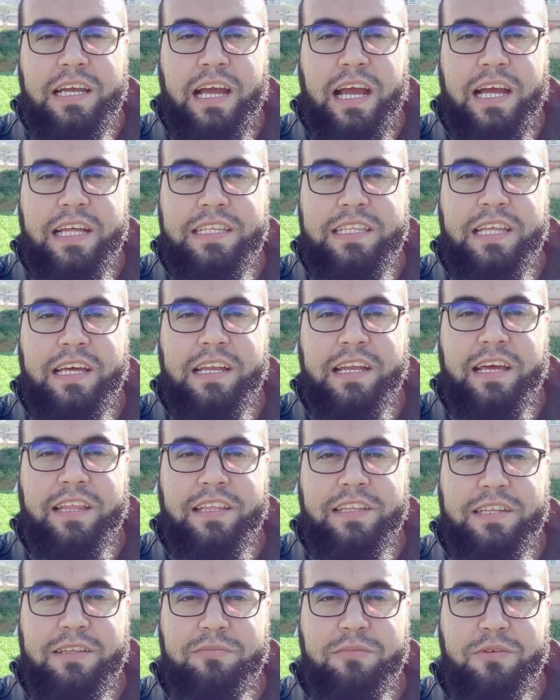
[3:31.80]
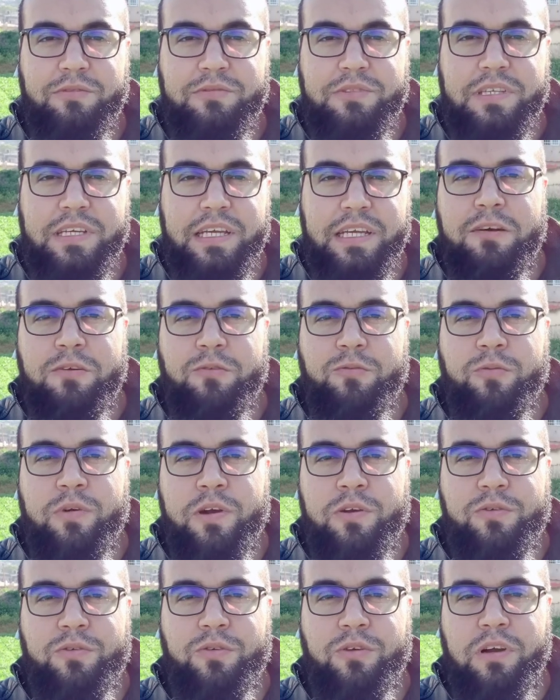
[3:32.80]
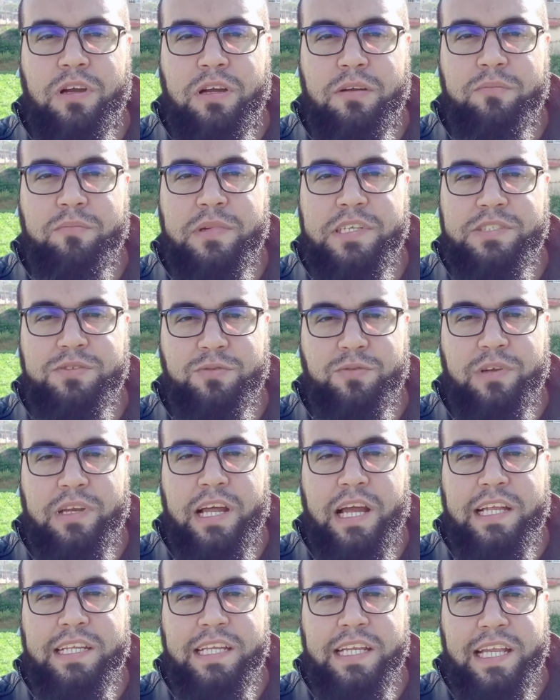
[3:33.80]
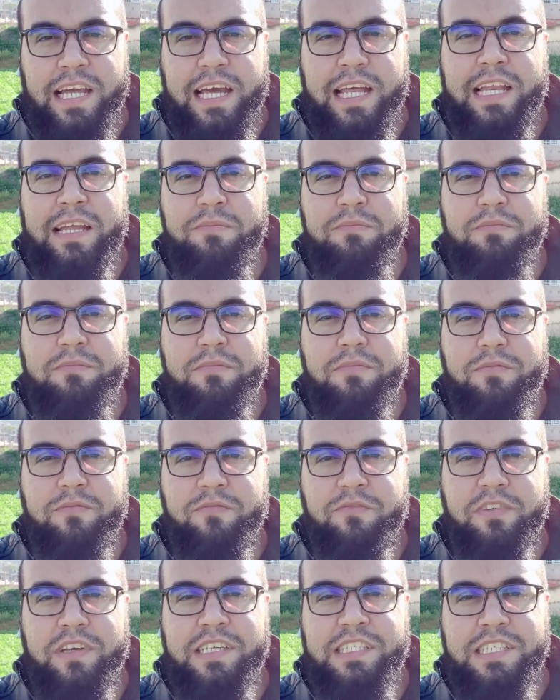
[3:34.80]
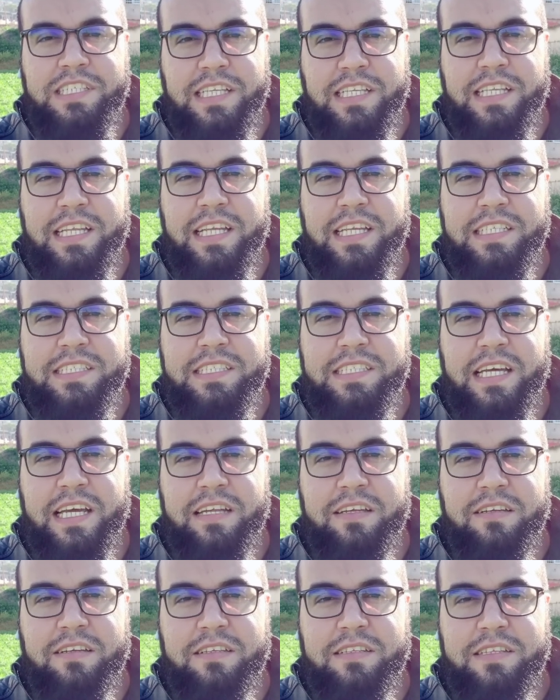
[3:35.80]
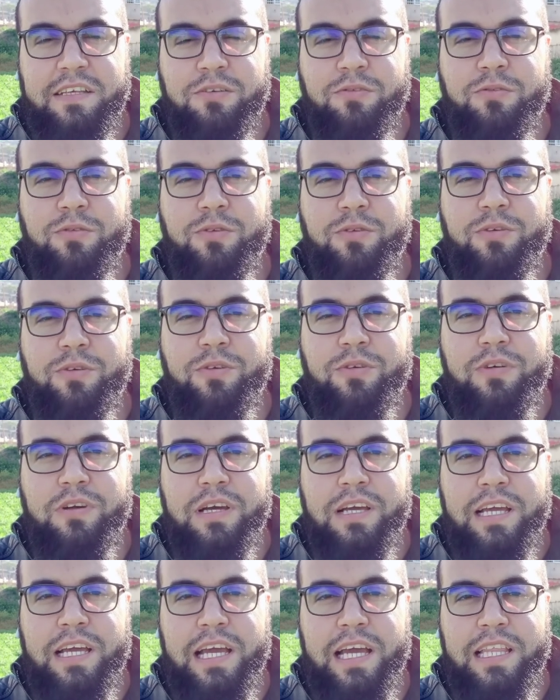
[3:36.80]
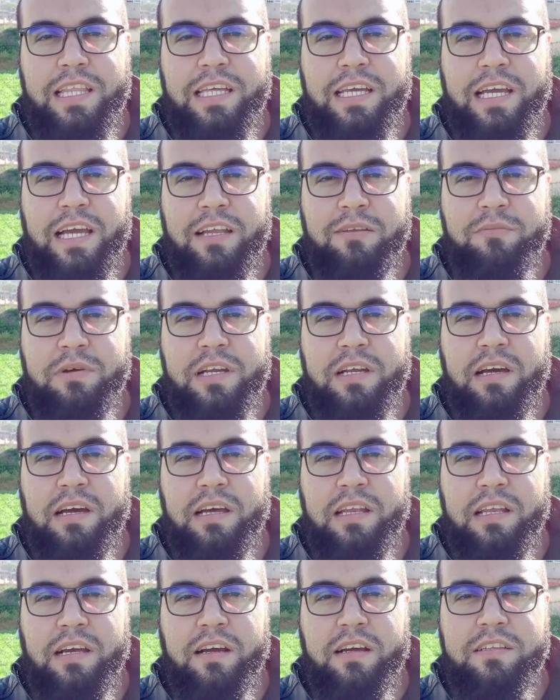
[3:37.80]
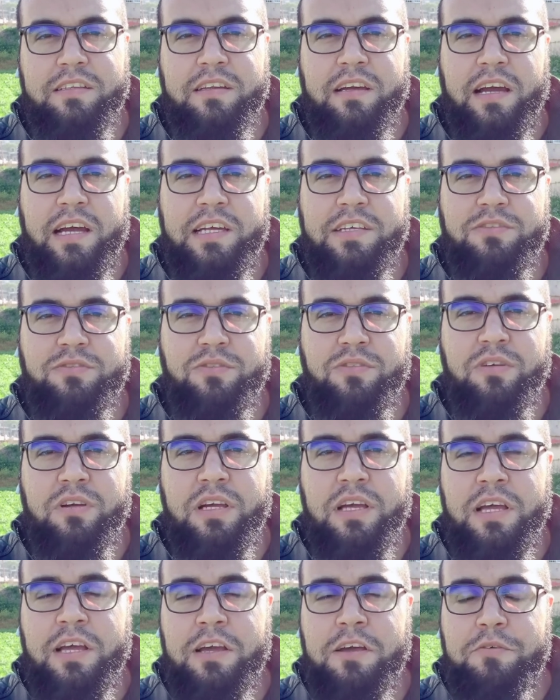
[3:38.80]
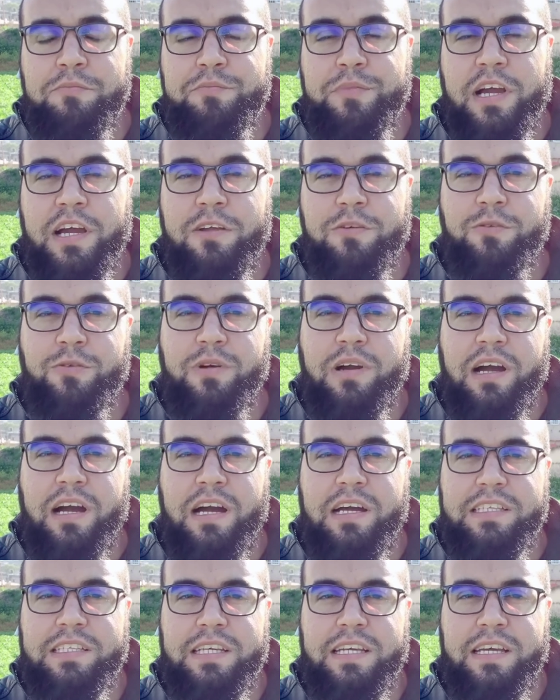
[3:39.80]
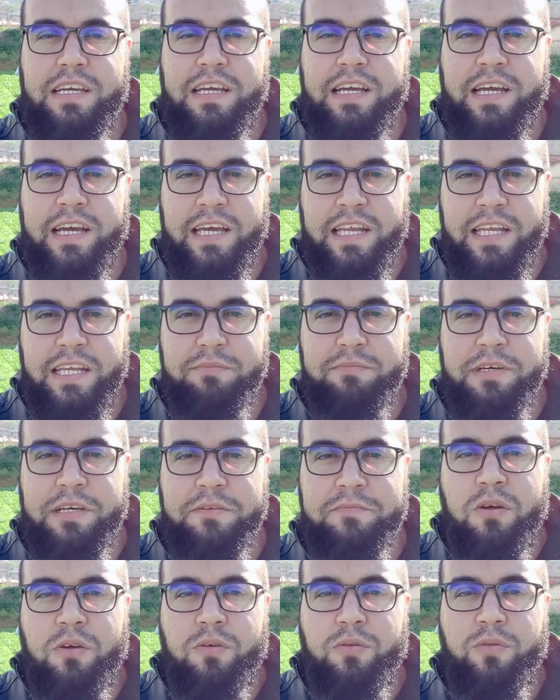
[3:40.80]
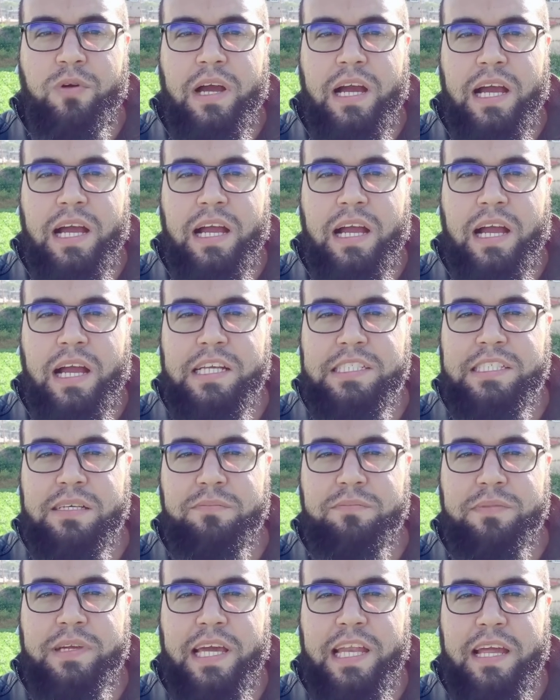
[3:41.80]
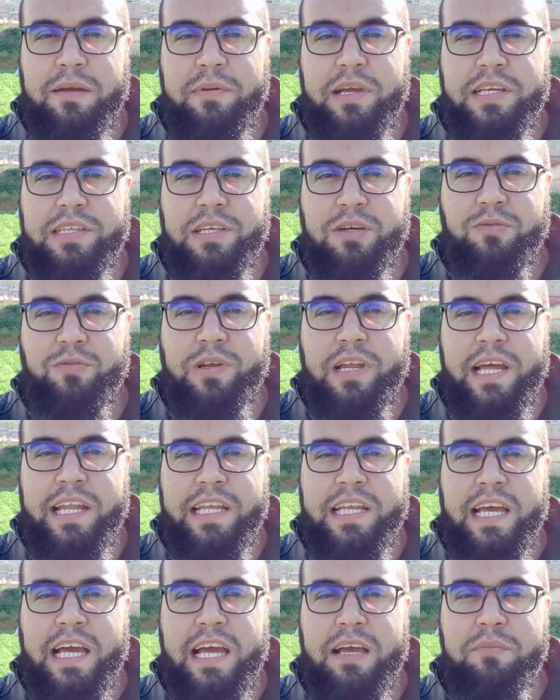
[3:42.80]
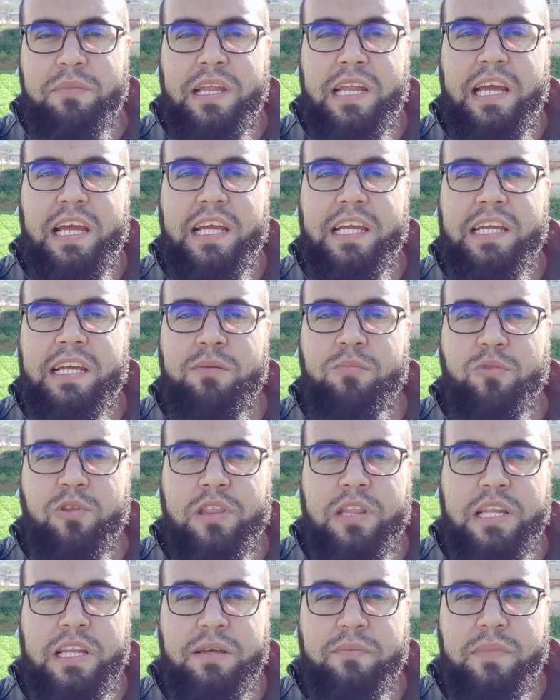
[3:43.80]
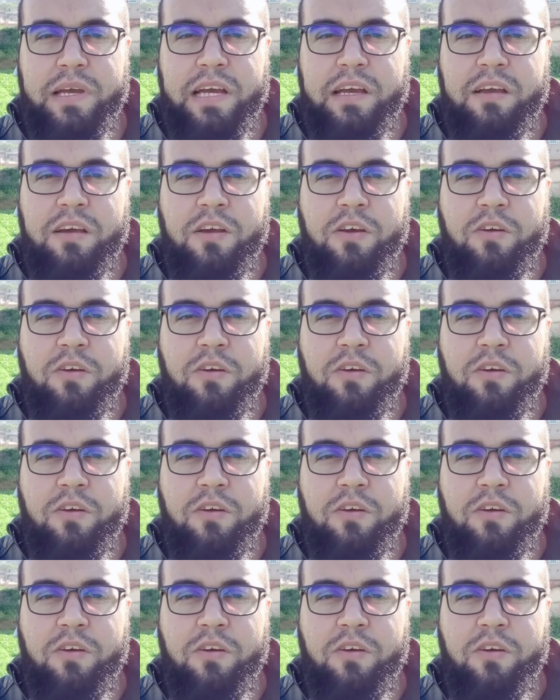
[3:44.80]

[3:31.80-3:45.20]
حتى لحظة الموت والروح مسؤولة عن الألم في جسد الإنسان تقول هذه المرأة لقد رأيت مخلوقات غريبة وحسب كلامها تقول أنها ملائكة مظلمة